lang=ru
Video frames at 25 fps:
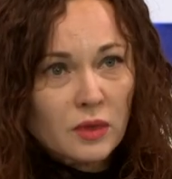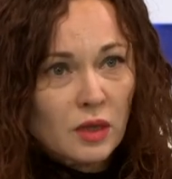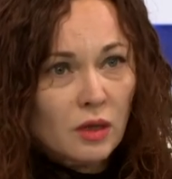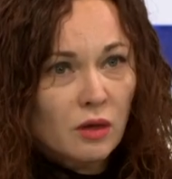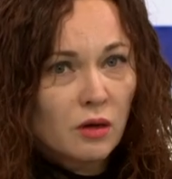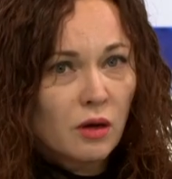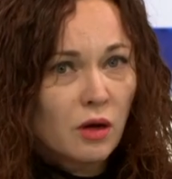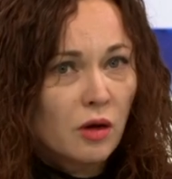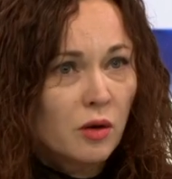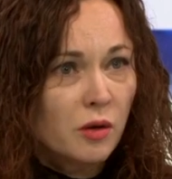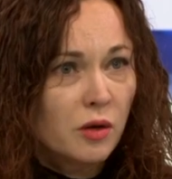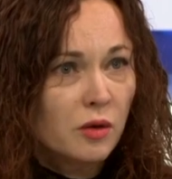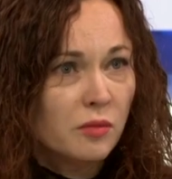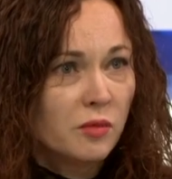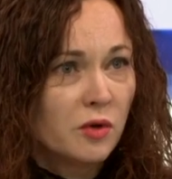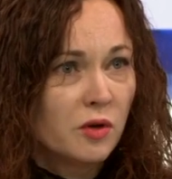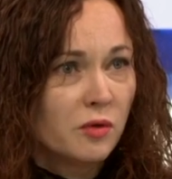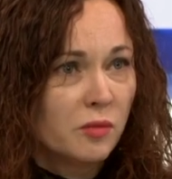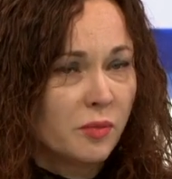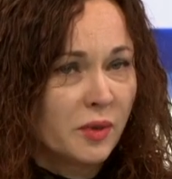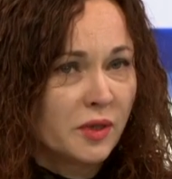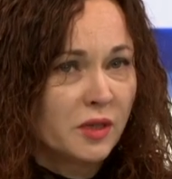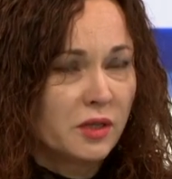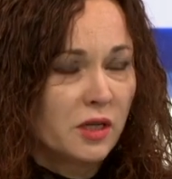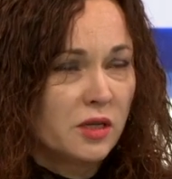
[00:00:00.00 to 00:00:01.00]
э,
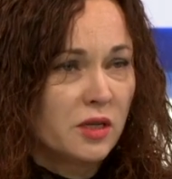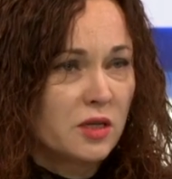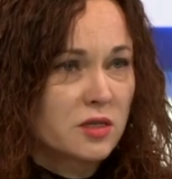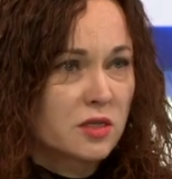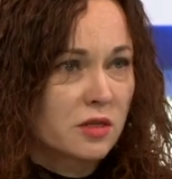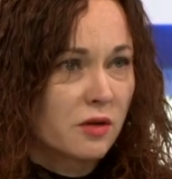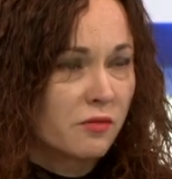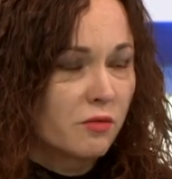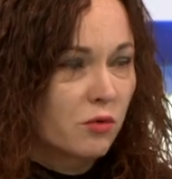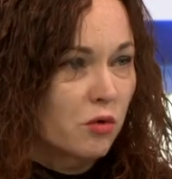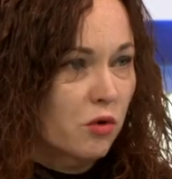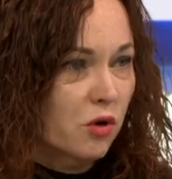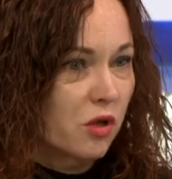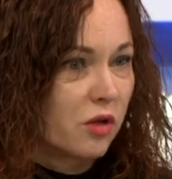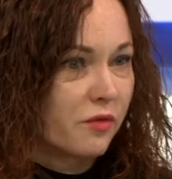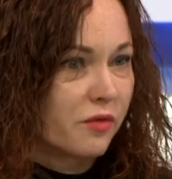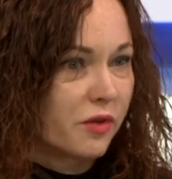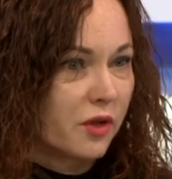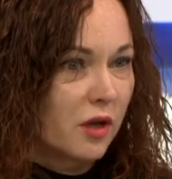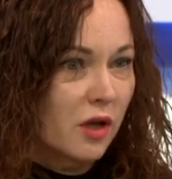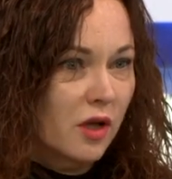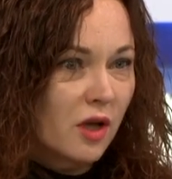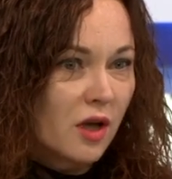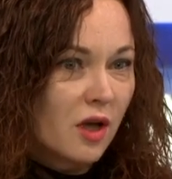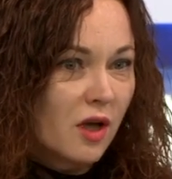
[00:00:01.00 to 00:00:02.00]
под Донецком
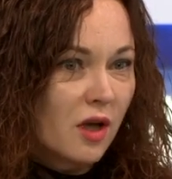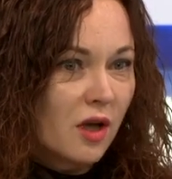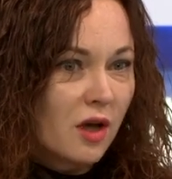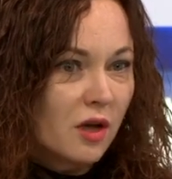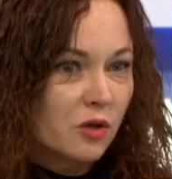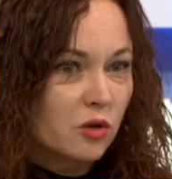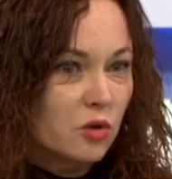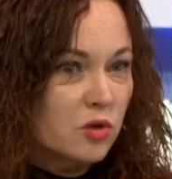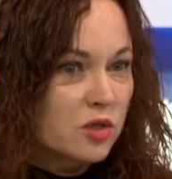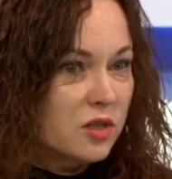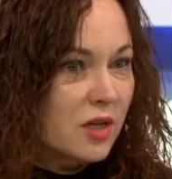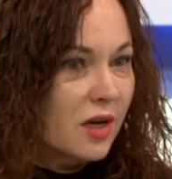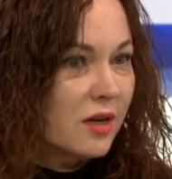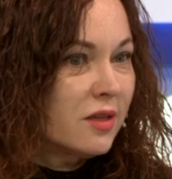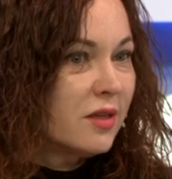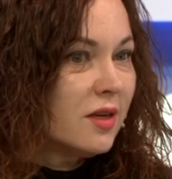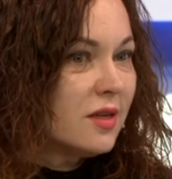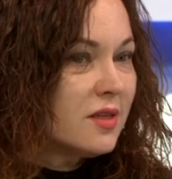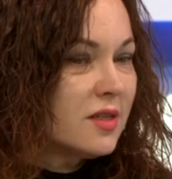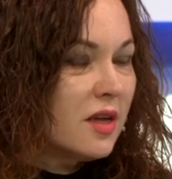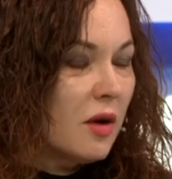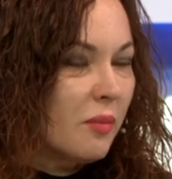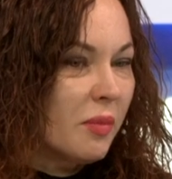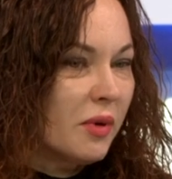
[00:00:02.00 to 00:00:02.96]
Горловке. То есть так нельзя.